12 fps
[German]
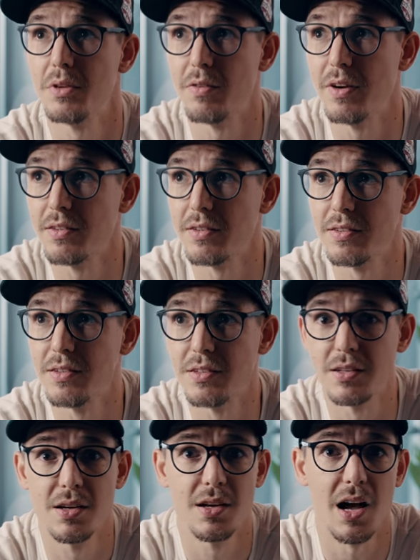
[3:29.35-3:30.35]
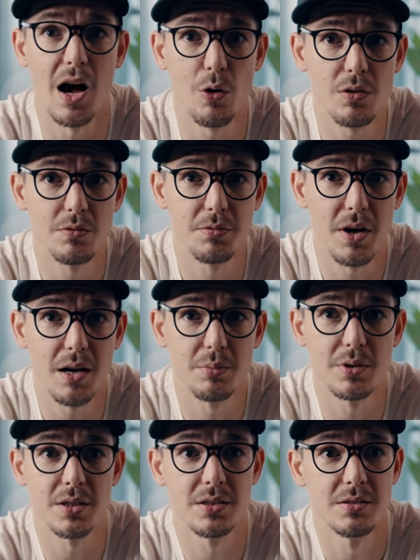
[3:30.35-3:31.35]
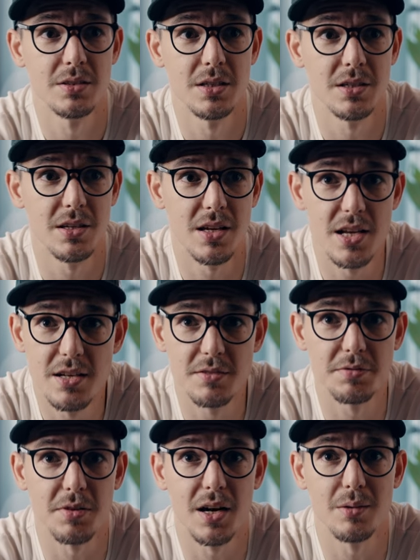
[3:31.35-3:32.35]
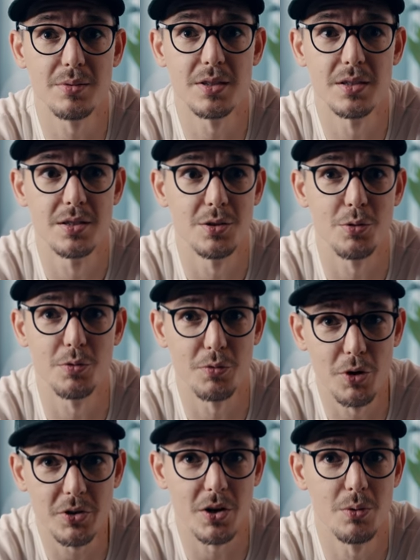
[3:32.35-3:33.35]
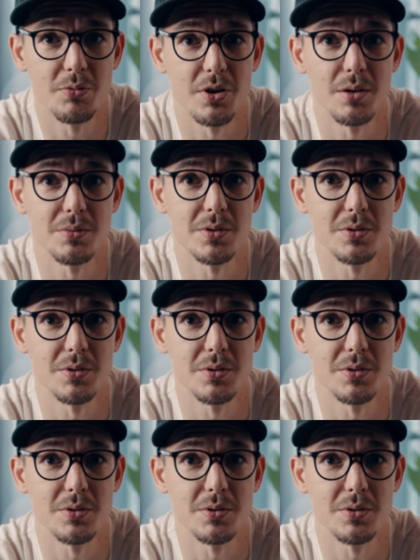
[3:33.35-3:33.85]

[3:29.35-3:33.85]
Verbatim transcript: ich weiß es nicht, Außenfarbe, Innenfarbe und Feuchtraumfarbe.